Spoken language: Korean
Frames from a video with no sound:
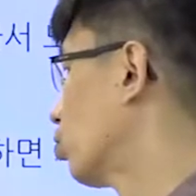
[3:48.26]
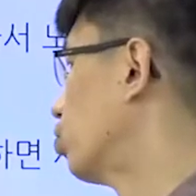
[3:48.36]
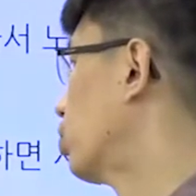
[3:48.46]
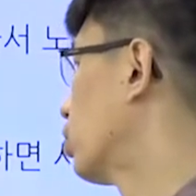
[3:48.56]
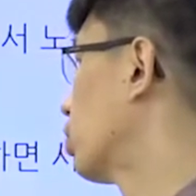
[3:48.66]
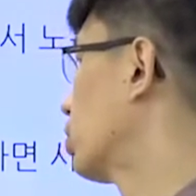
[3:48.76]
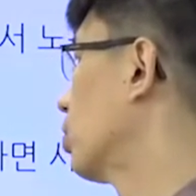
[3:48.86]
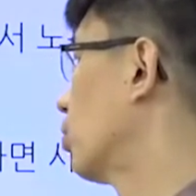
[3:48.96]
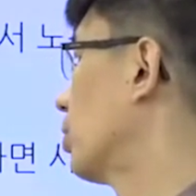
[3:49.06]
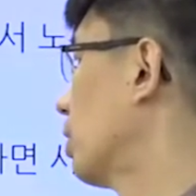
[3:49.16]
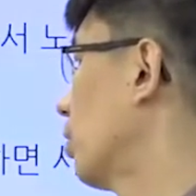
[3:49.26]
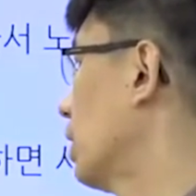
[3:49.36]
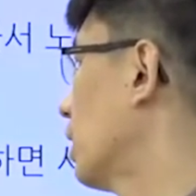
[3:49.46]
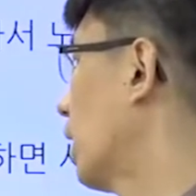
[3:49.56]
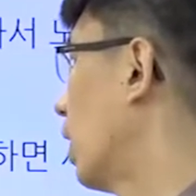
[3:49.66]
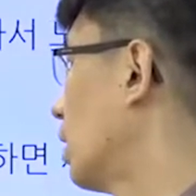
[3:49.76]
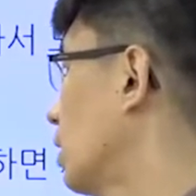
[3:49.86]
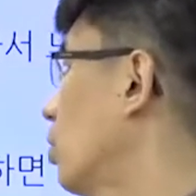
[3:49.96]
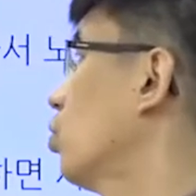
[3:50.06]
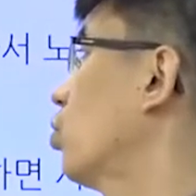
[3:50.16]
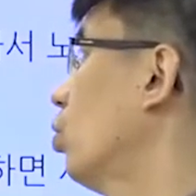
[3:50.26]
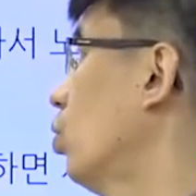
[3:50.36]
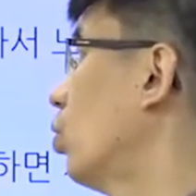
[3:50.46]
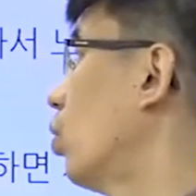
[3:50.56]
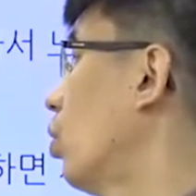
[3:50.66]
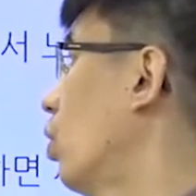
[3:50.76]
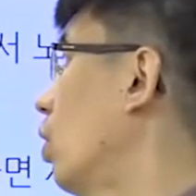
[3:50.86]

구조적 실업이라고 하니까 이것도